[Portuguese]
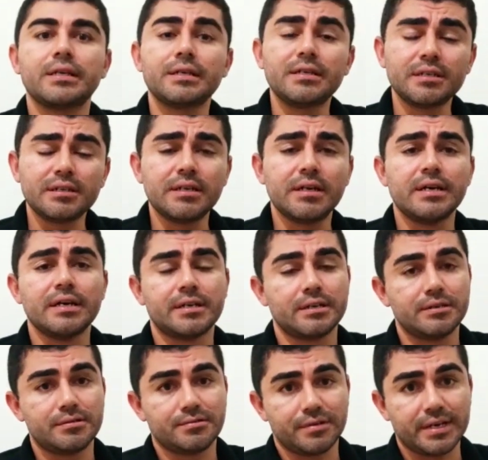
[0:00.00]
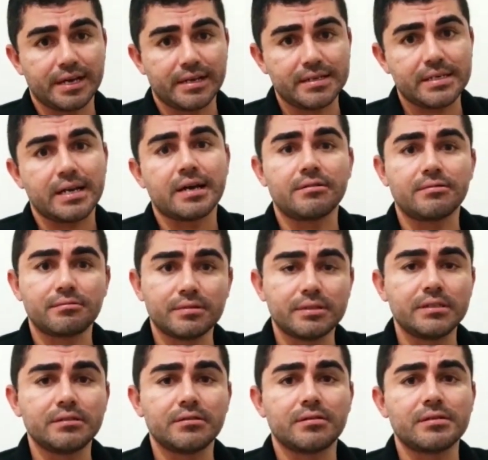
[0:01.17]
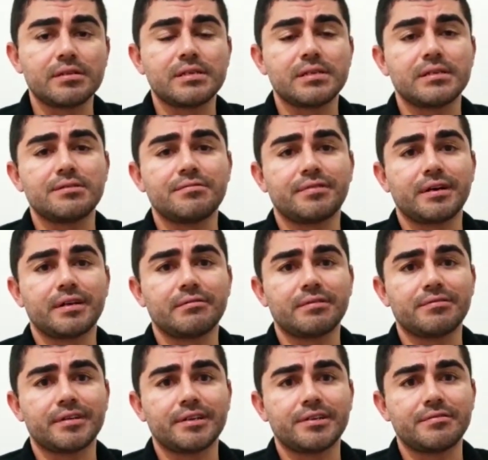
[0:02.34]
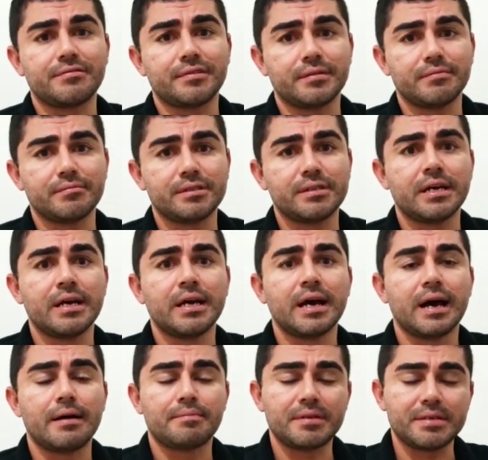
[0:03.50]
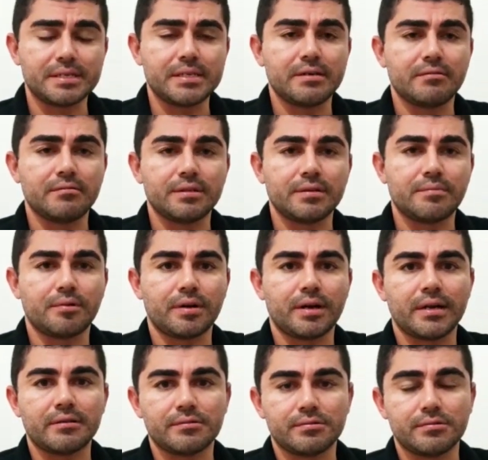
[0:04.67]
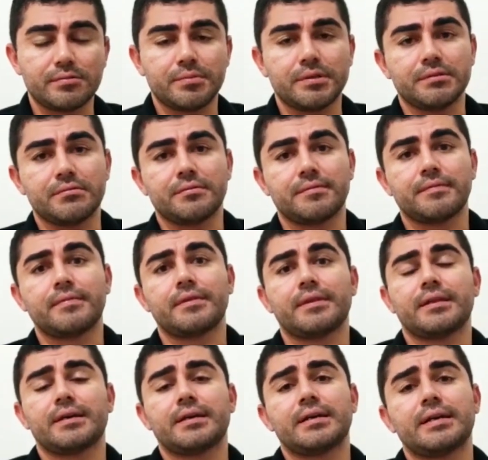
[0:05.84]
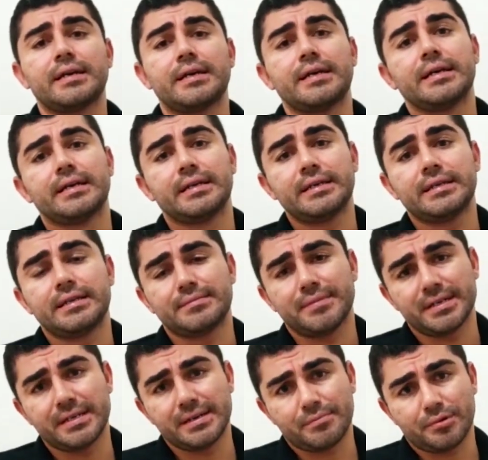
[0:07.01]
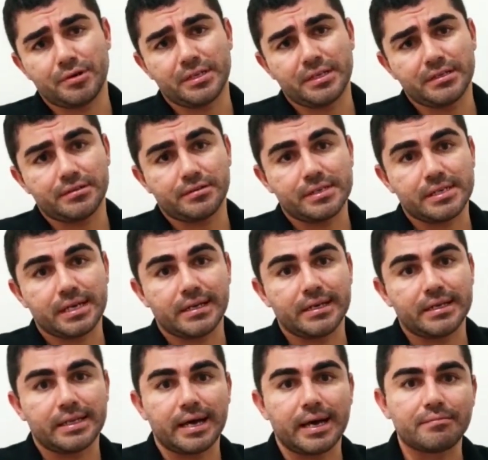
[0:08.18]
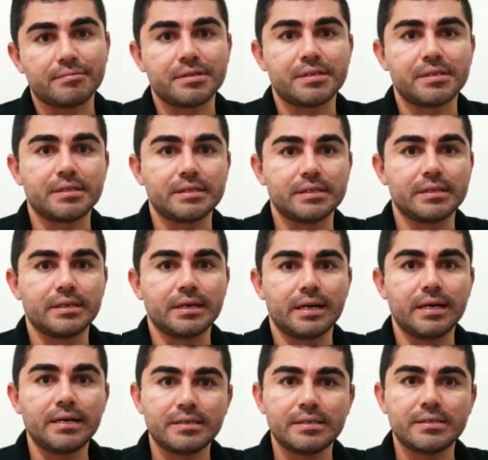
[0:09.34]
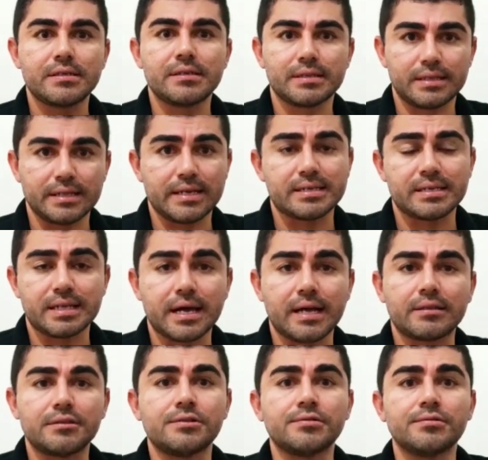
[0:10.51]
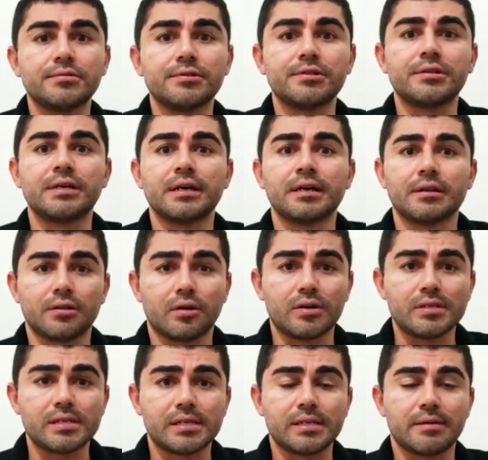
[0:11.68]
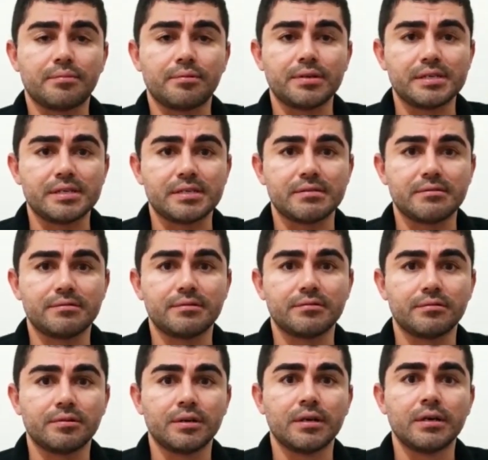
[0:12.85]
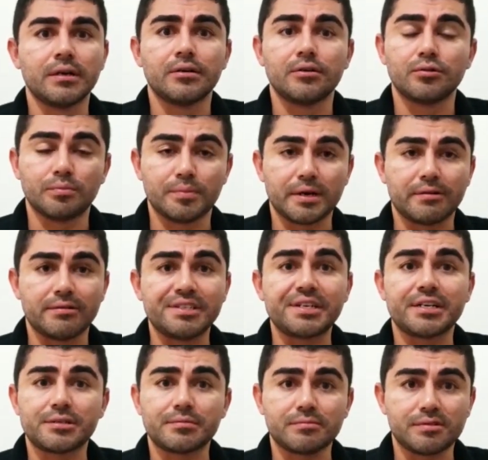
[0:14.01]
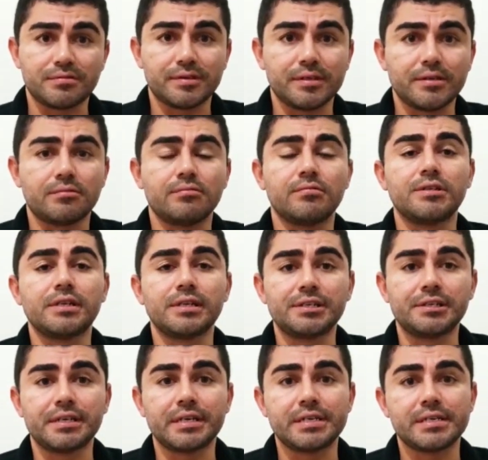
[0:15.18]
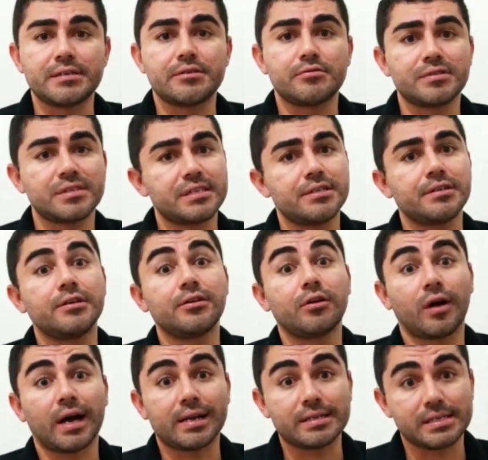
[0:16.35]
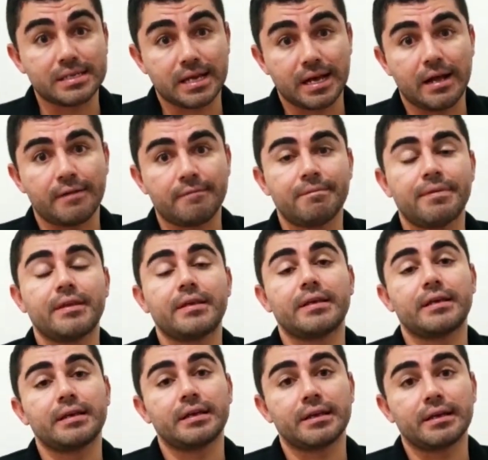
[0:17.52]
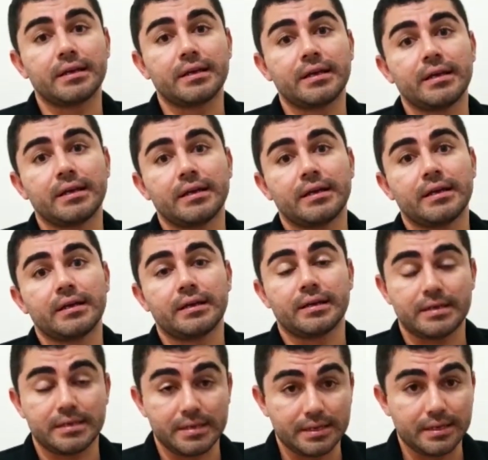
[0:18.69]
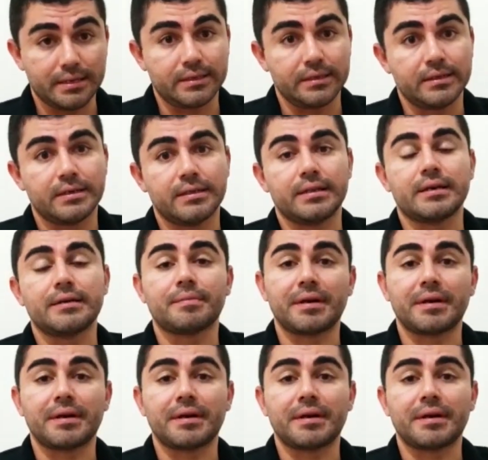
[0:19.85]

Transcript: E isso foi realizado e nós, de fato, efetivamos a prisão temporária do suspeito. E também é importante nós salientarmos que antes dessa data de hoje, nós aqui da Polícia Civil do Piauí já tínhamos feito diligências no sentido de localizar é, é, ele né,